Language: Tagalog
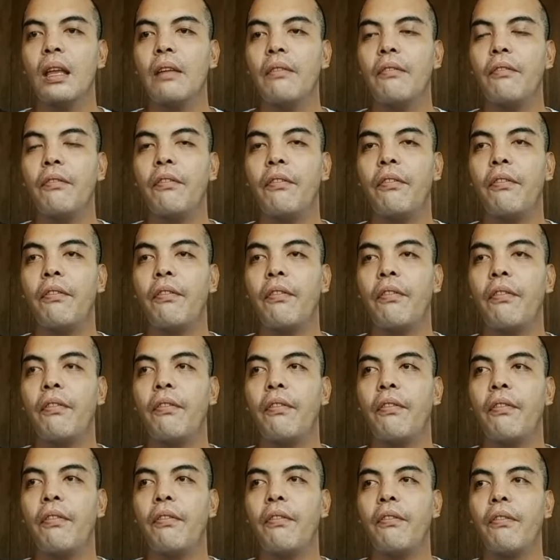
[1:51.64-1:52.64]
if
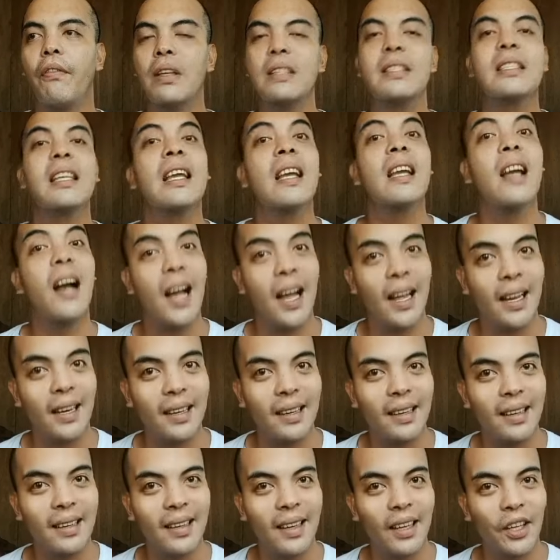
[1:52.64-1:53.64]
si God
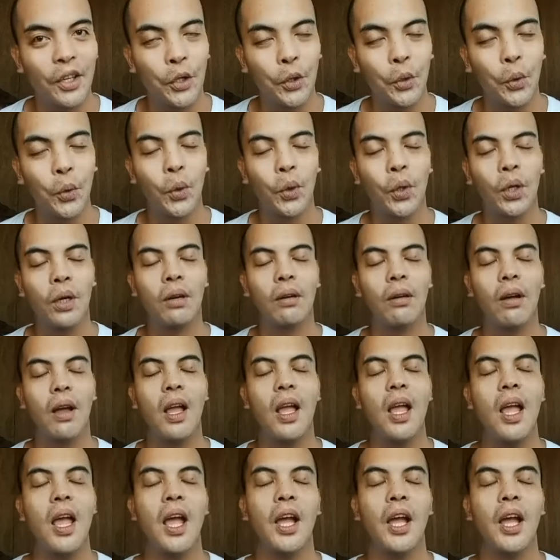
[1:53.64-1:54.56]
yung